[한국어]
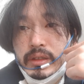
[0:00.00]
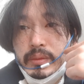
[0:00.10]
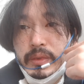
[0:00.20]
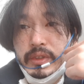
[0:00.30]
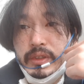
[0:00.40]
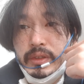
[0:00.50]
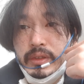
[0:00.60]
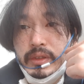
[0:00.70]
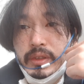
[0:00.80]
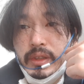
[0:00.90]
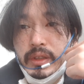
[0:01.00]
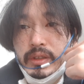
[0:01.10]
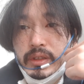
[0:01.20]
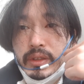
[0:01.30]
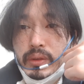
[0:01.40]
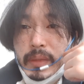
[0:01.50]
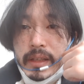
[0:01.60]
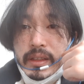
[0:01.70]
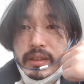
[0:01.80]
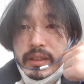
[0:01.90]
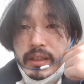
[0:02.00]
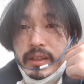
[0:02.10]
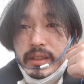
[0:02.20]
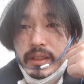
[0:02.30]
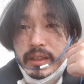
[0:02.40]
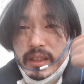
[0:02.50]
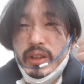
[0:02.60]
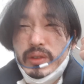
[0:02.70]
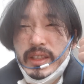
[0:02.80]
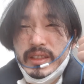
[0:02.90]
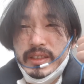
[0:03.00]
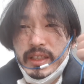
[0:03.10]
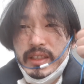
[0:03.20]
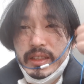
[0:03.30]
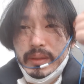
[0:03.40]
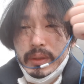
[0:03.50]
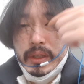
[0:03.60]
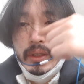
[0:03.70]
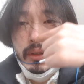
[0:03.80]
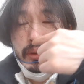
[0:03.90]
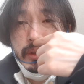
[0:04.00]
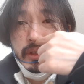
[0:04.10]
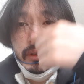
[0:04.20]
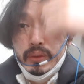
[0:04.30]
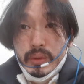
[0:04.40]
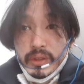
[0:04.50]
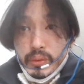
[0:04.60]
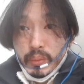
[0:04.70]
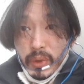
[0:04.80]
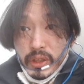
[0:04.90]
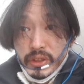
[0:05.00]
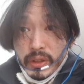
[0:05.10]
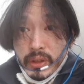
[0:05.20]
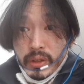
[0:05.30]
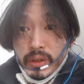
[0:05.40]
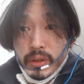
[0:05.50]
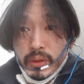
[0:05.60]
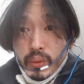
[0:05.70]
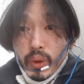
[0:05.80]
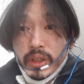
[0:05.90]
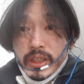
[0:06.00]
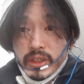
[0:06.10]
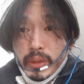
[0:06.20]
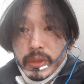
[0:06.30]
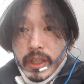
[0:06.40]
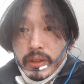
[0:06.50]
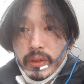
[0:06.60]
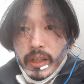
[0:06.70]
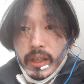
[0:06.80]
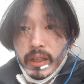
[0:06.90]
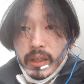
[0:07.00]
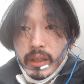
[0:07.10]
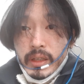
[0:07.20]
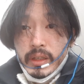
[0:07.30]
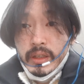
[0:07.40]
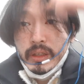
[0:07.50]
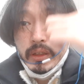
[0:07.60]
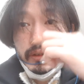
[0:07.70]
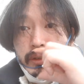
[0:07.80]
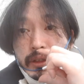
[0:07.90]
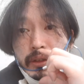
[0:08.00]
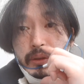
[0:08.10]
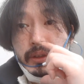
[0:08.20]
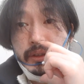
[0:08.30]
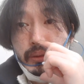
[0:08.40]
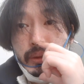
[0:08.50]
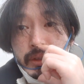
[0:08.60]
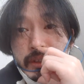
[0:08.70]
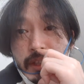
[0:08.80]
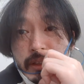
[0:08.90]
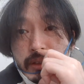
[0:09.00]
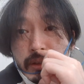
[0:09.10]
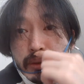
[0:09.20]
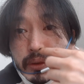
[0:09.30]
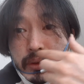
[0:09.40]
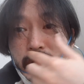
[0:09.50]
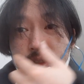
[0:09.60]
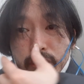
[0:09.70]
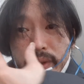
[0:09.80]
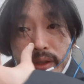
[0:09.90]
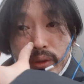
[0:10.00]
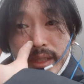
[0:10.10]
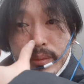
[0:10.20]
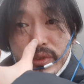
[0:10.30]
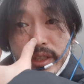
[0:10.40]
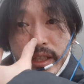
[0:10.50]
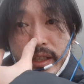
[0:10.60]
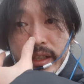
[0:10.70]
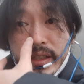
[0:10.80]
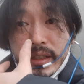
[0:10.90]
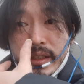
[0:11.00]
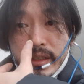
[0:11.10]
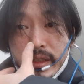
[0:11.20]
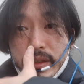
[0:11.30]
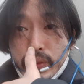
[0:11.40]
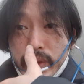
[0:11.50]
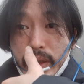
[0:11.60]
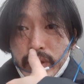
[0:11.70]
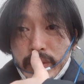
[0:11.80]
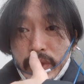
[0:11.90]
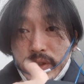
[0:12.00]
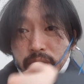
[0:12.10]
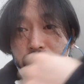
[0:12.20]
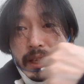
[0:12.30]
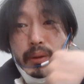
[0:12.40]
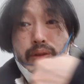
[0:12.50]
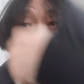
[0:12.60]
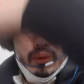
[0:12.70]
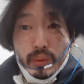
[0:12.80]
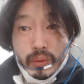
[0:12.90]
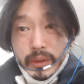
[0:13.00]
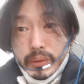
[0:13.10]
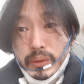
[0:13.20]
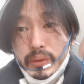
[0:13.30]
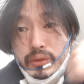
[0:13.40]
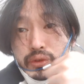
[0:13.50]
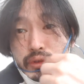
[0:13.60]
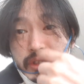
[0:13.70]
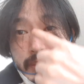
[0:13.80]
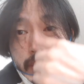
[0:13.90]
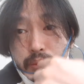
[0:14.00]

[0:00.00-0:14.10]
그러면은, 아, 이렇게 돌면 안 되는데. 그러니까 어쨌든 그냥 이렇게 6에서 6인 좀 멀죠. 원일점이 되는 거야. 그래서 6에서 6이는 짧죠. 사실 6가 더 짧은데 6이라고 치면은 타원형으로 돌고 있고 중심이